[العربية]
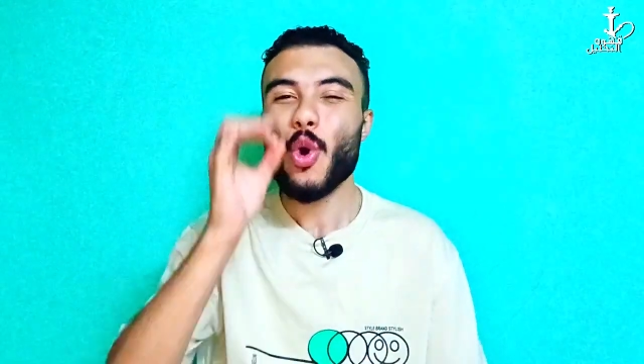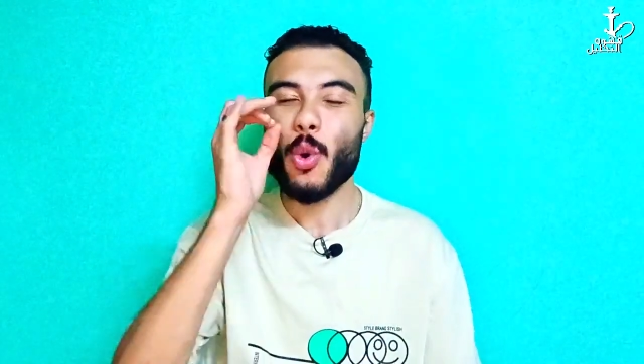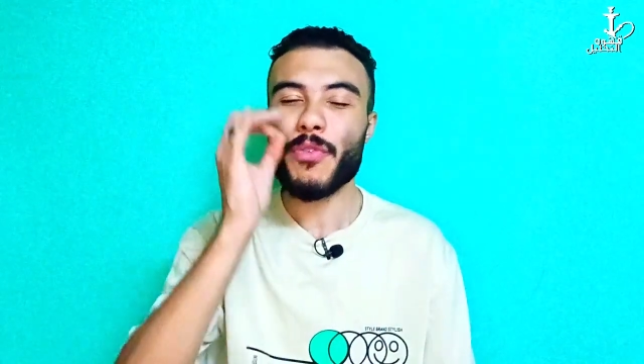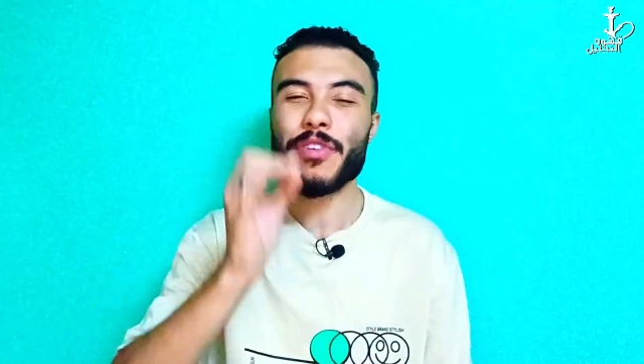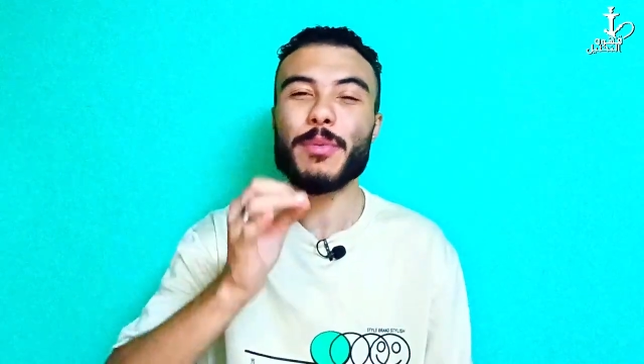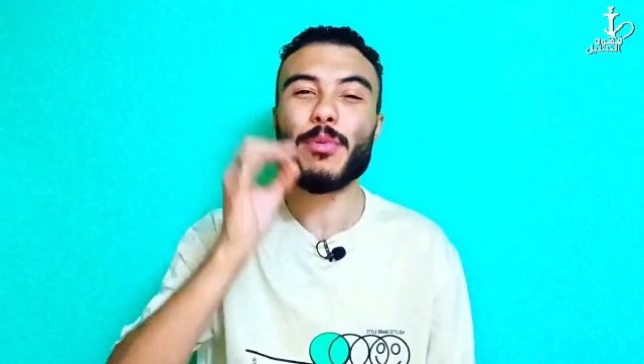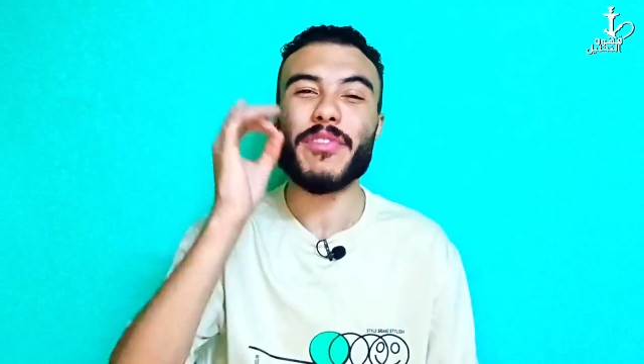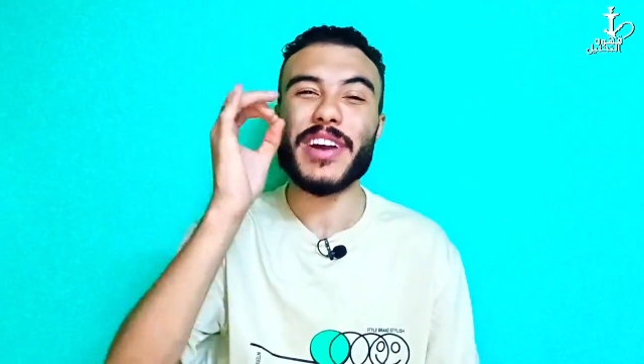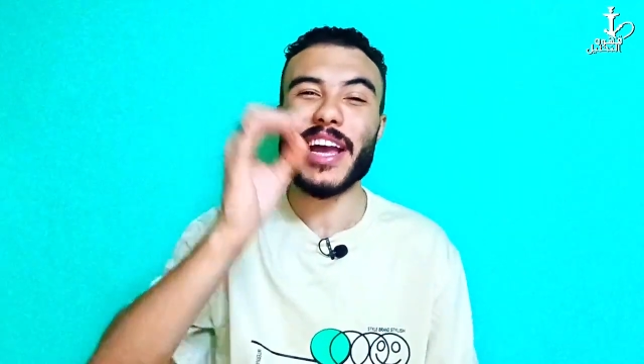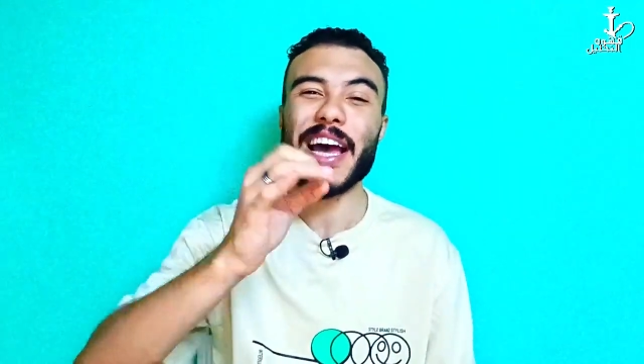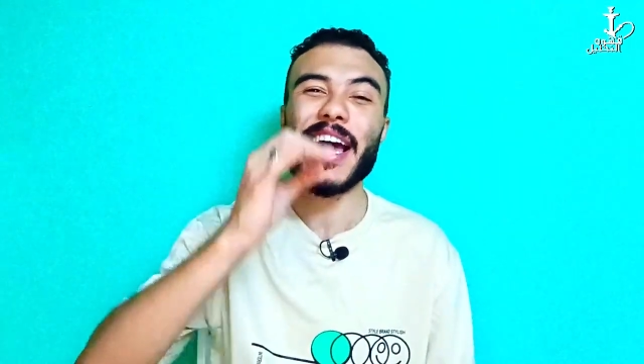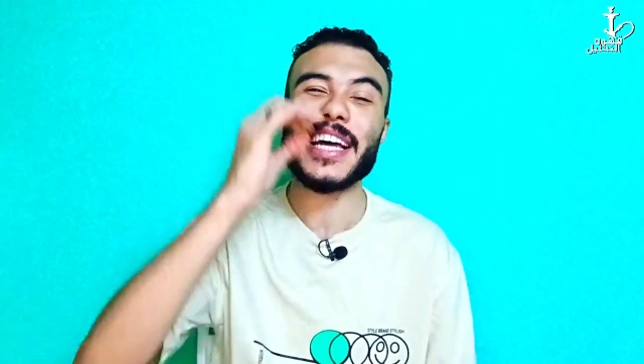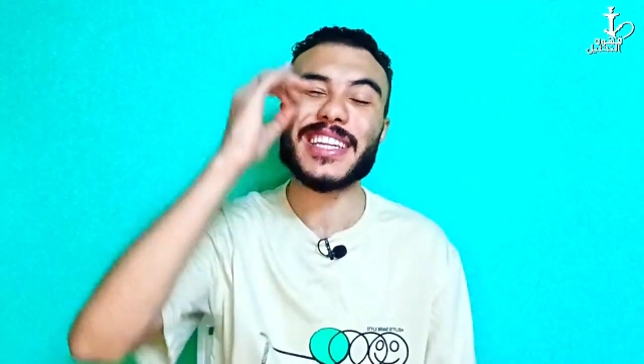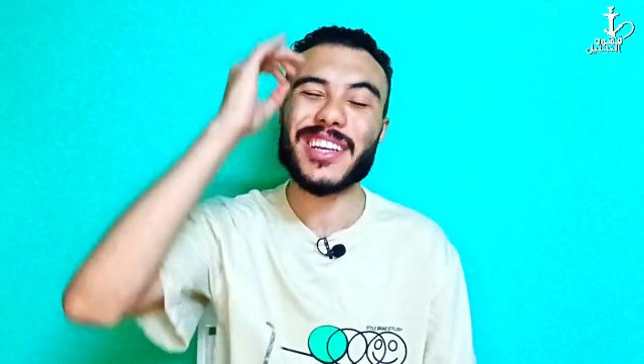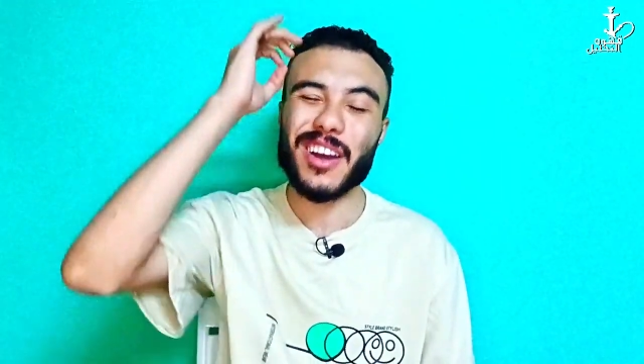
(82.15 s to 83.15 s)
وفي
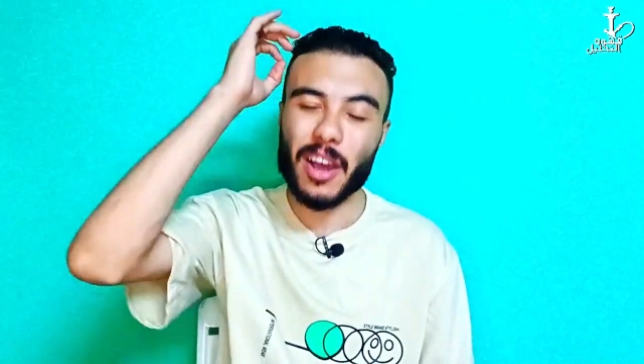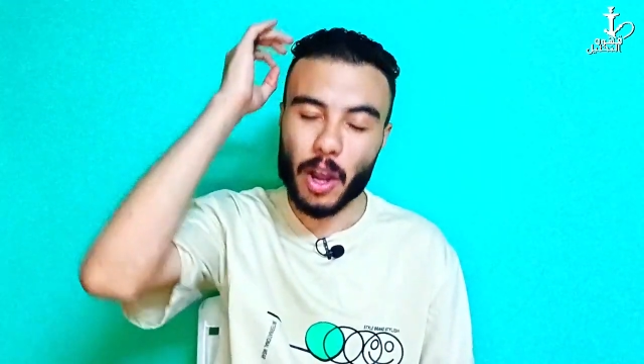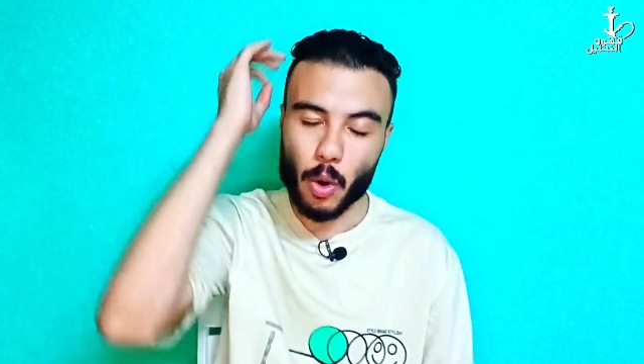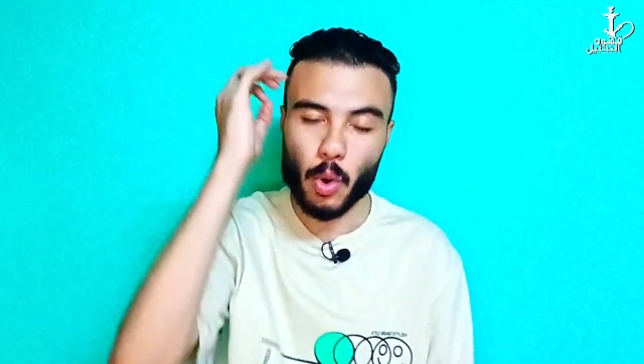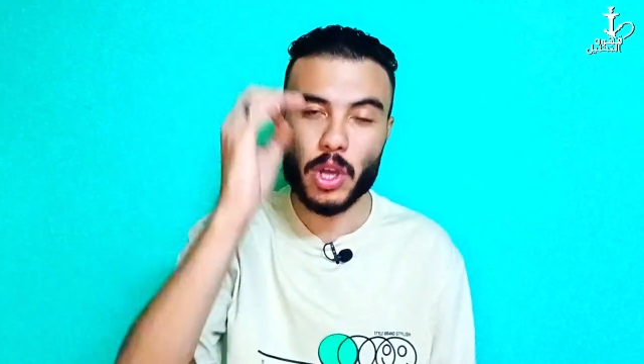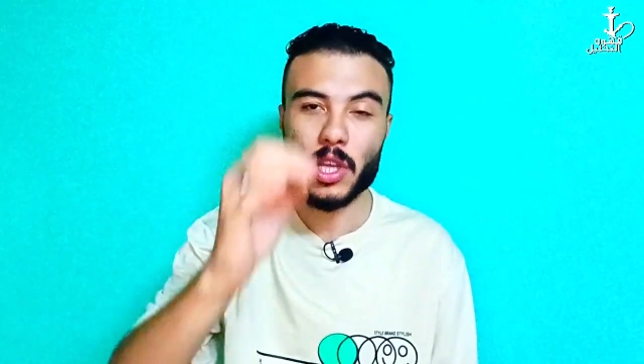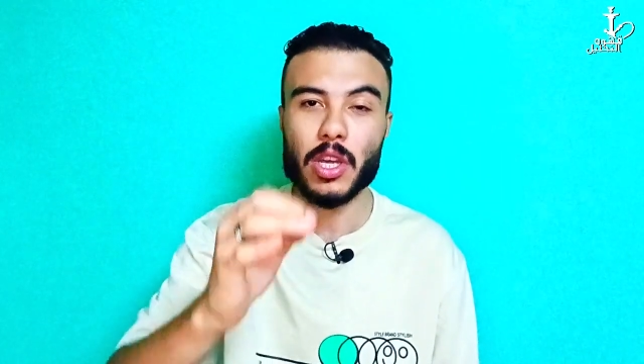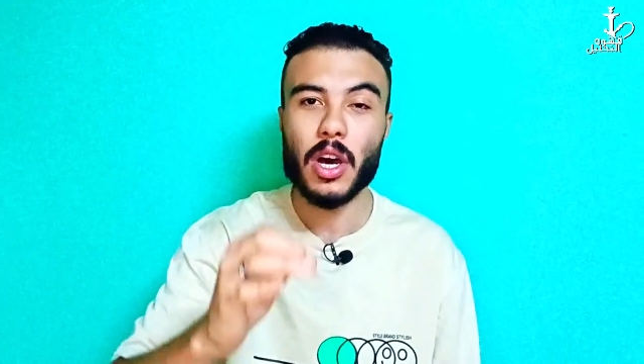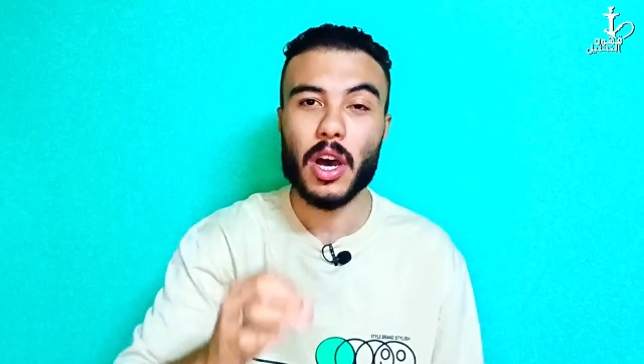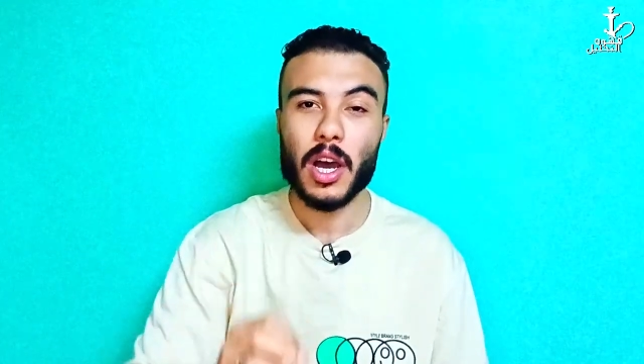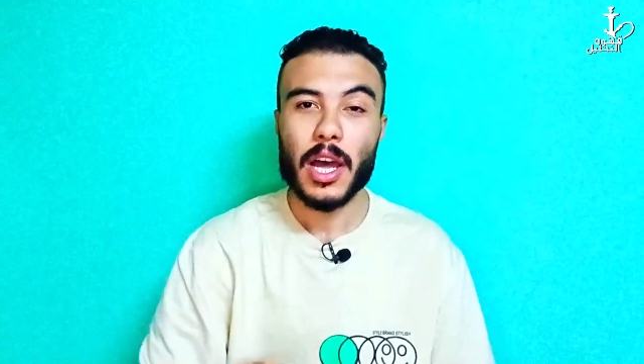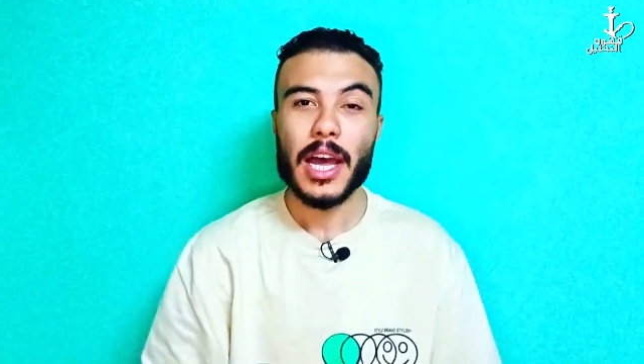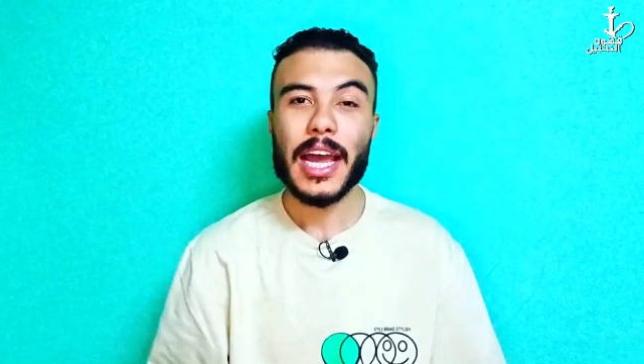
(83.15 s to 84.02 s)
مفاجات قويه